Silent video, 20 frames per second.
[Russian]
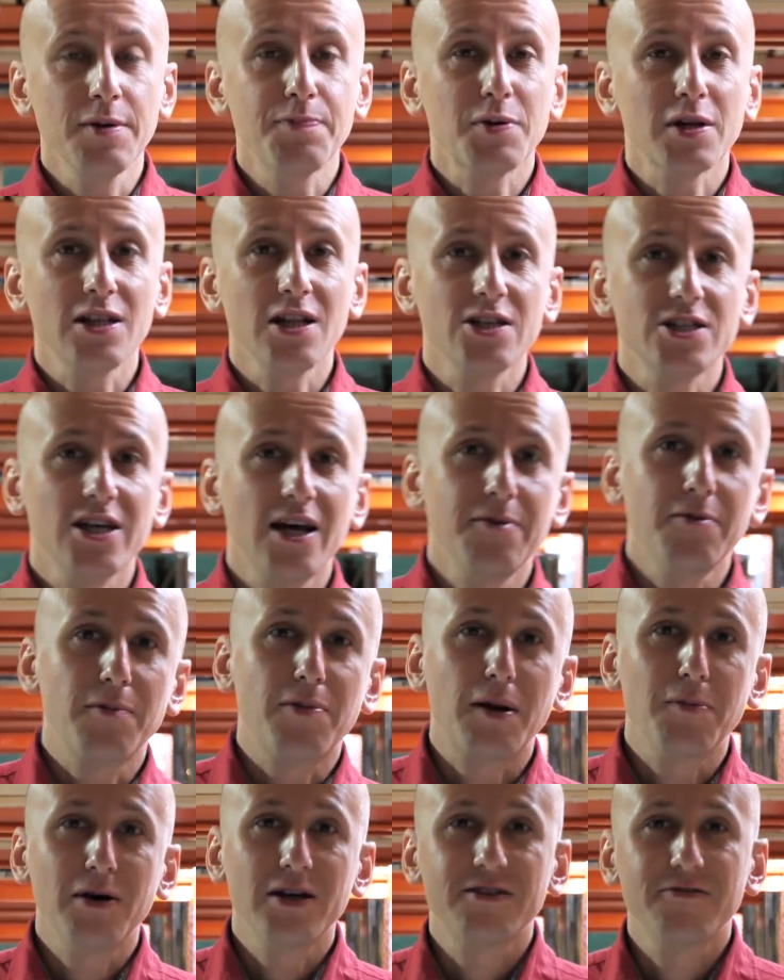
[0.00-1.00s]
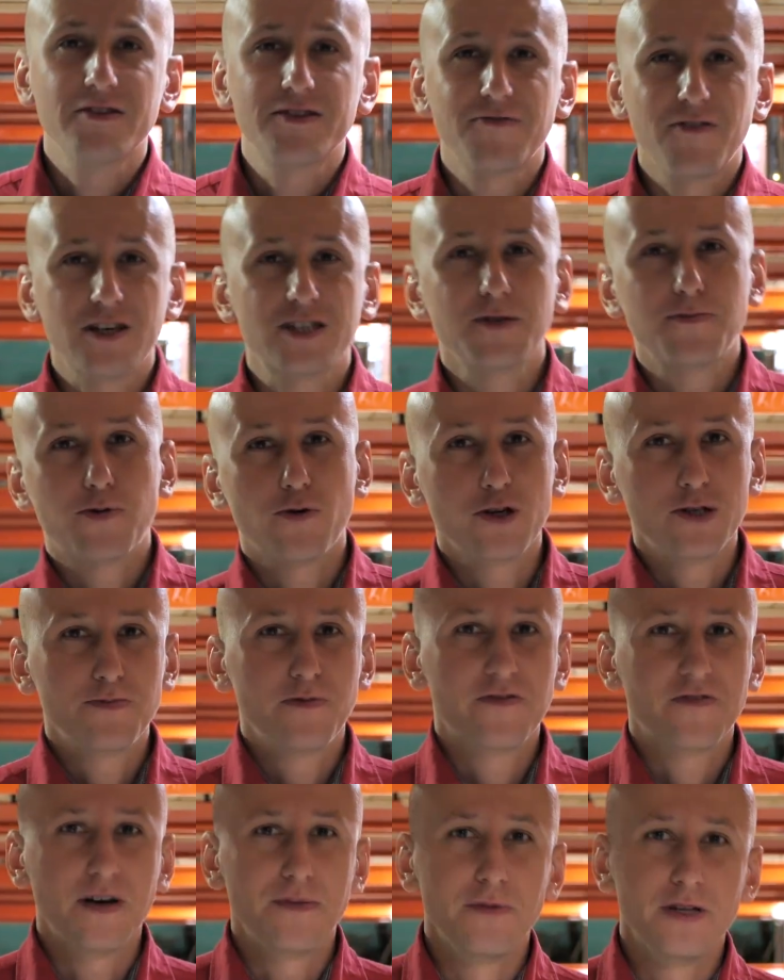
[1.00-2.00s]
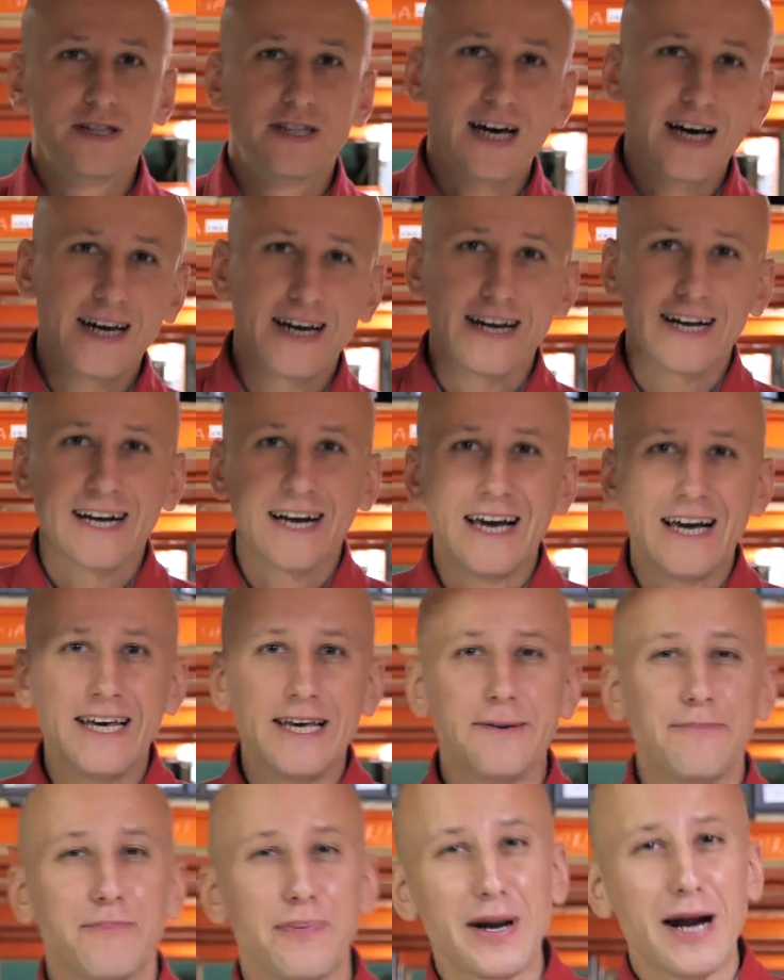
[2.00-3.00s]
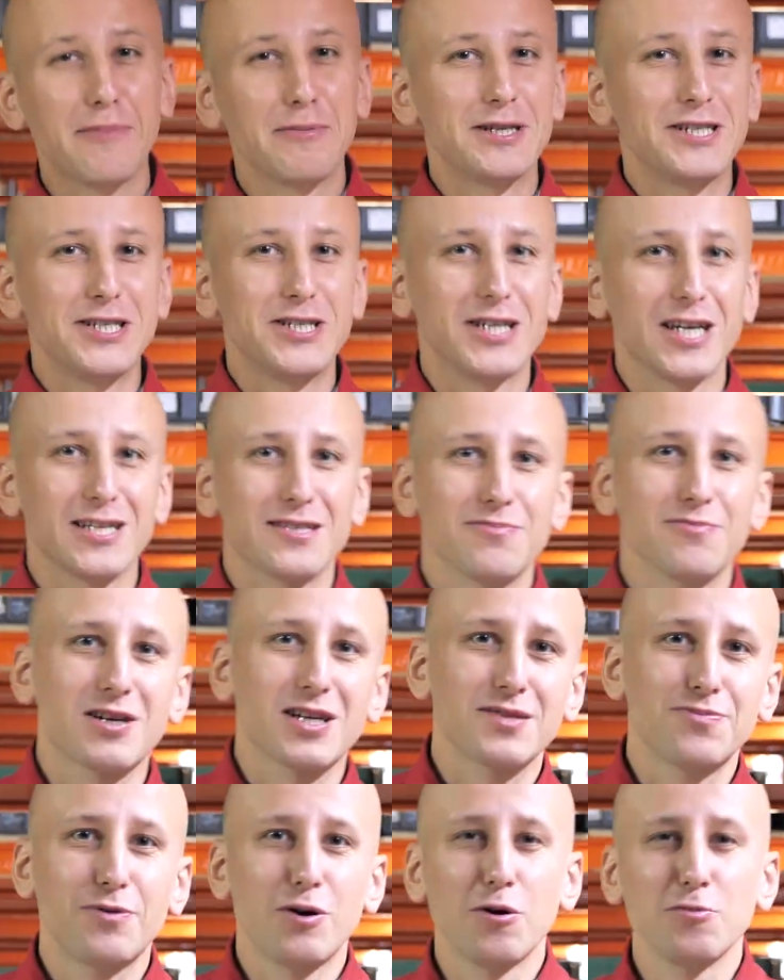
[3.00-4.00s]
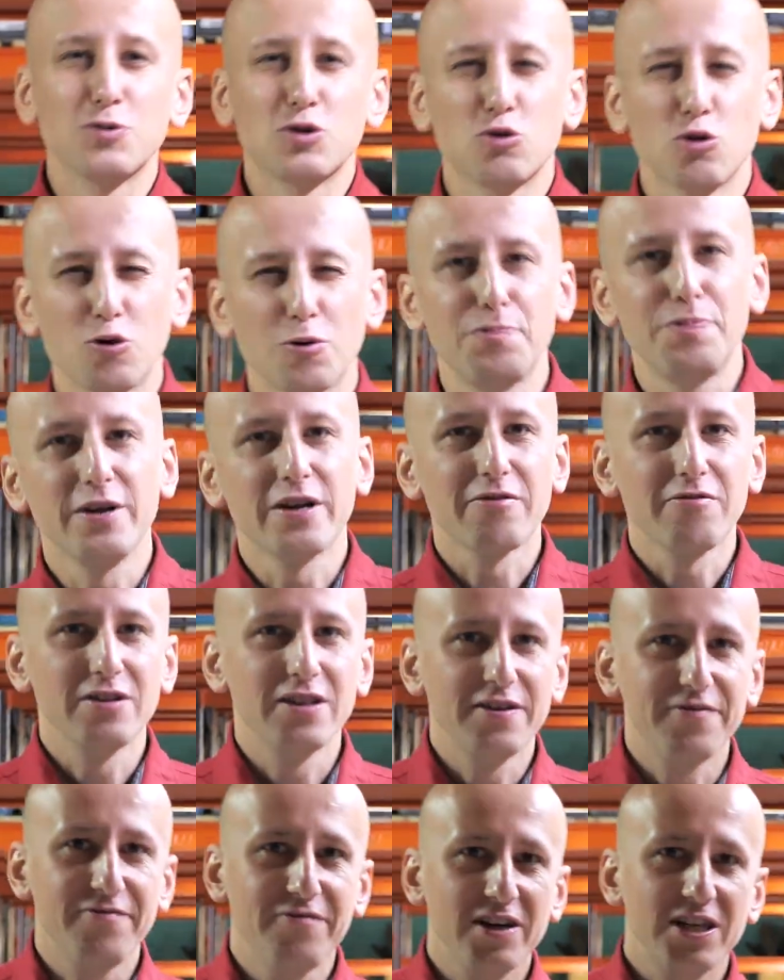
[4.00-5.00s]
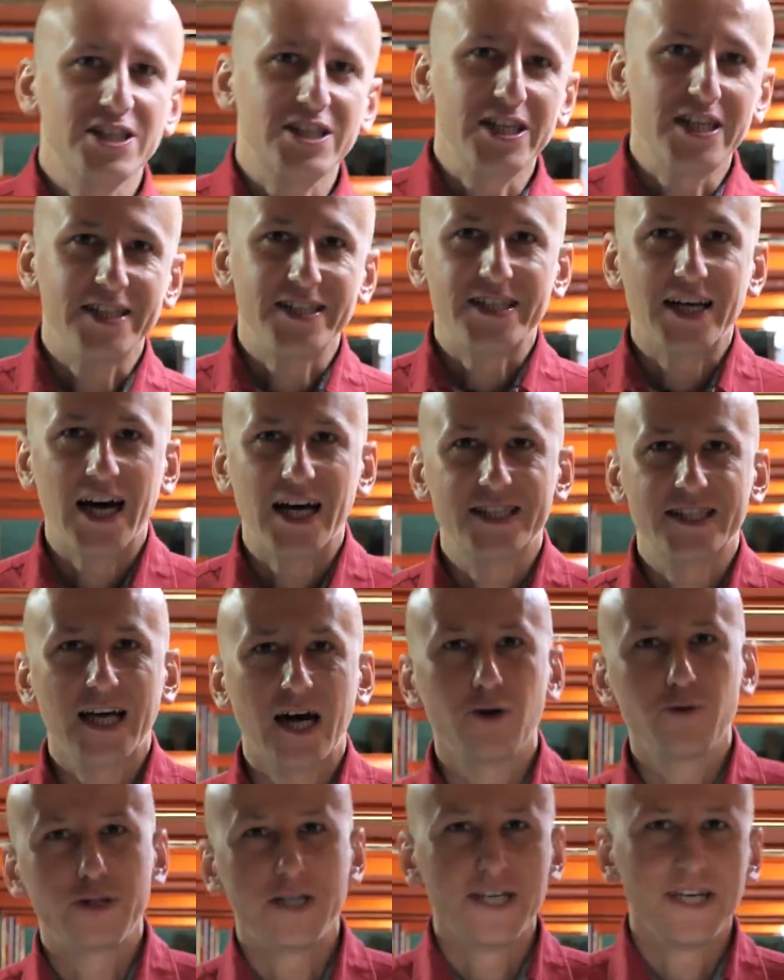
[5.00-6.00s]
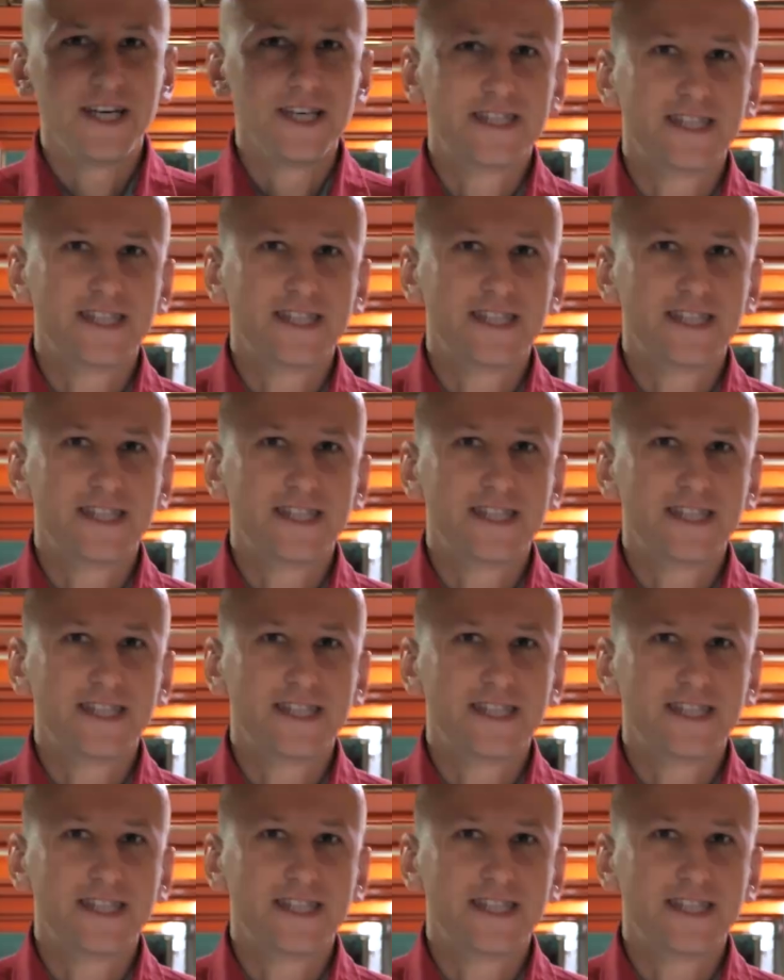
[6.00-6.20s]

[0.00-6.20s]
И мы продолжаем обрабатывать ваши просьбы в комментариях. И прямо сейчас мы разберем турбированный V6 от Audi.